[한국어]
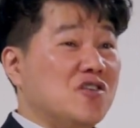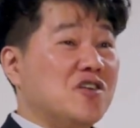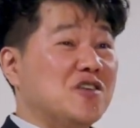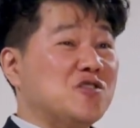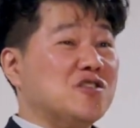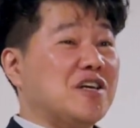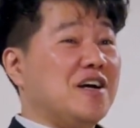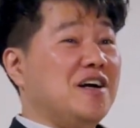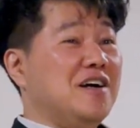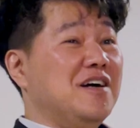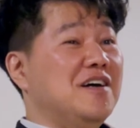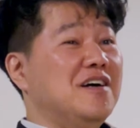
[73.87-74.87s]
그래서
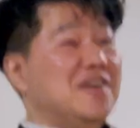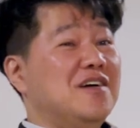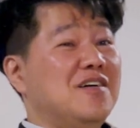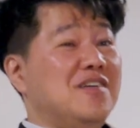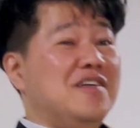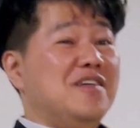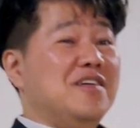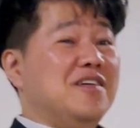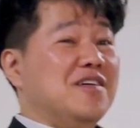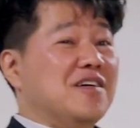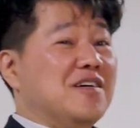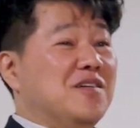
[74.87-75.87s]
제가 어,
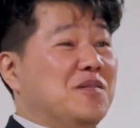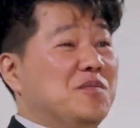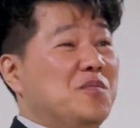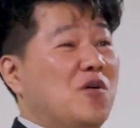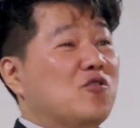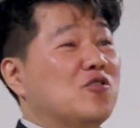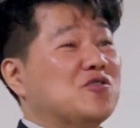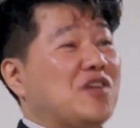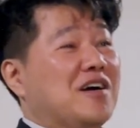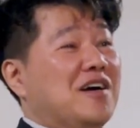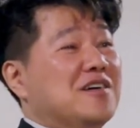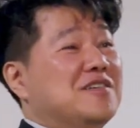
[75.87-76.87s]
먹고
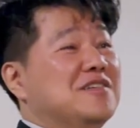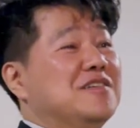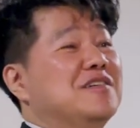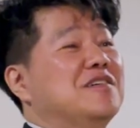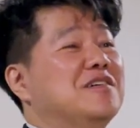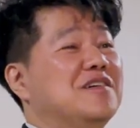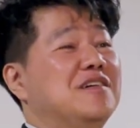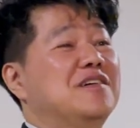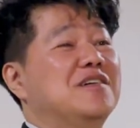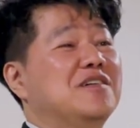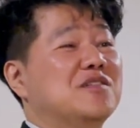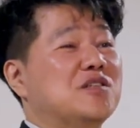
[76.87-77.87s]
있다가 그 어,
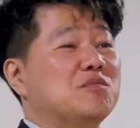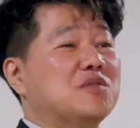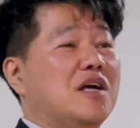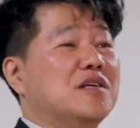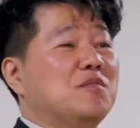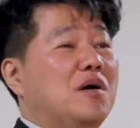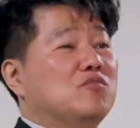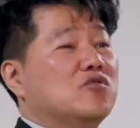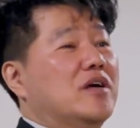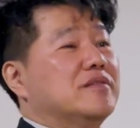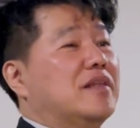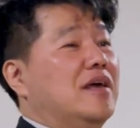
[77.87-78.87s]
집사님 한
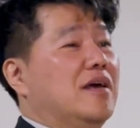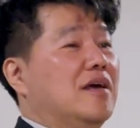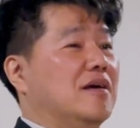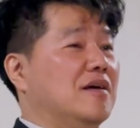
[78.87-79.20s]
분한테